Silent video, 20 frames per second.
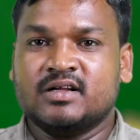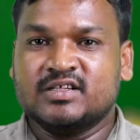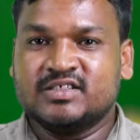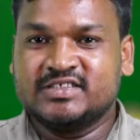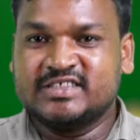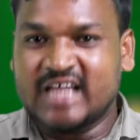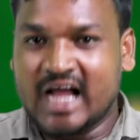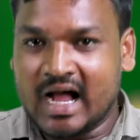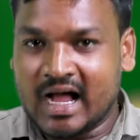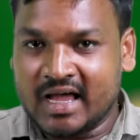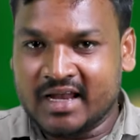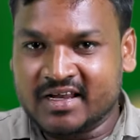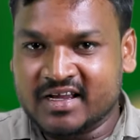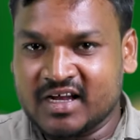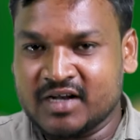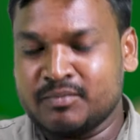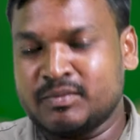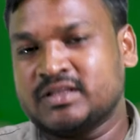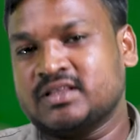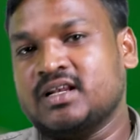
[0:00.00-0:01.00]

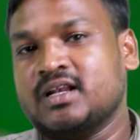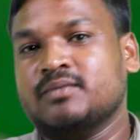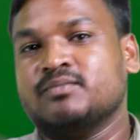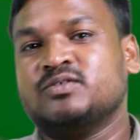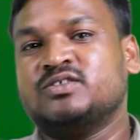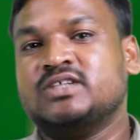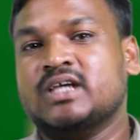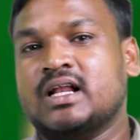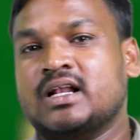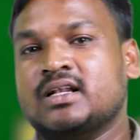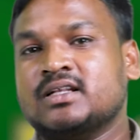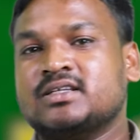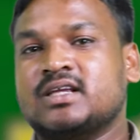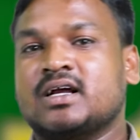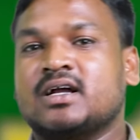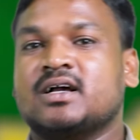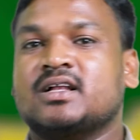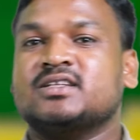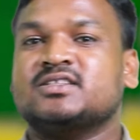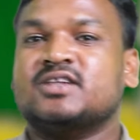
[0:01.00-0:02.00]
झारखंड मतलब जल
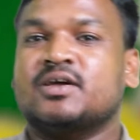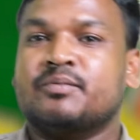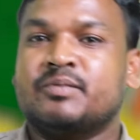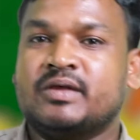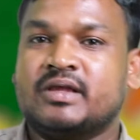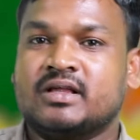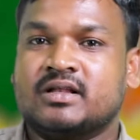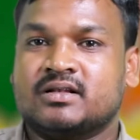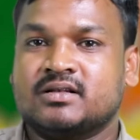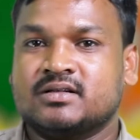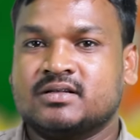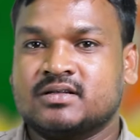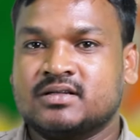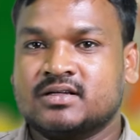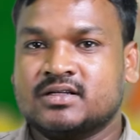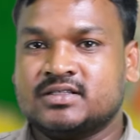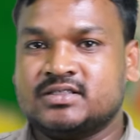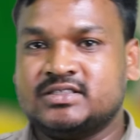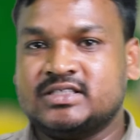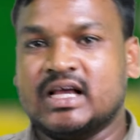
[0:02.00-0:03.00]
जंगल जमीन
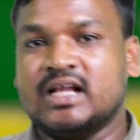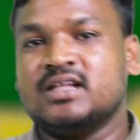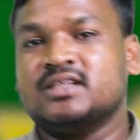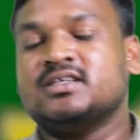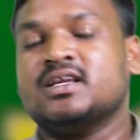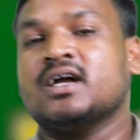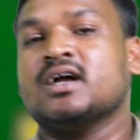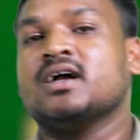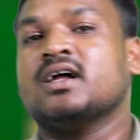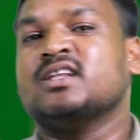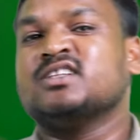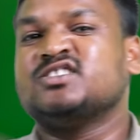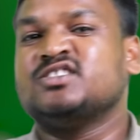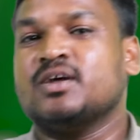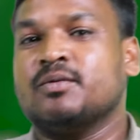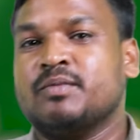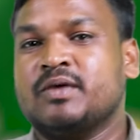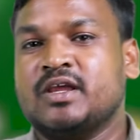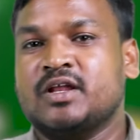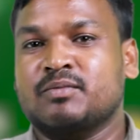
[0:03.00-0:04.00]
जल जंगल
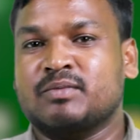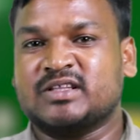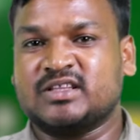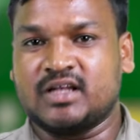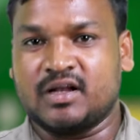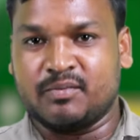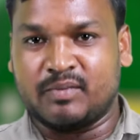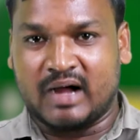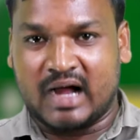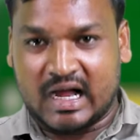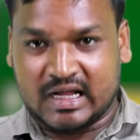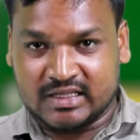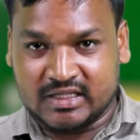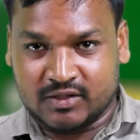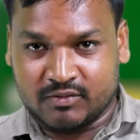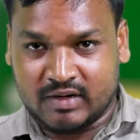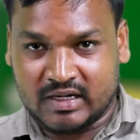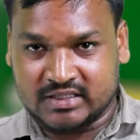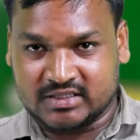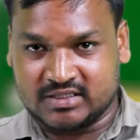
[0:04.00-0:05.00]
जमीन मतलब
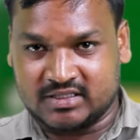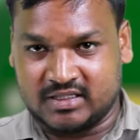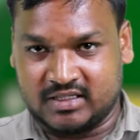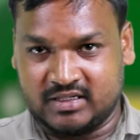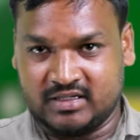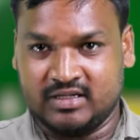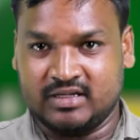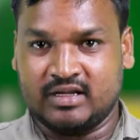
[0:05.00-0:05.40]
आदिवासी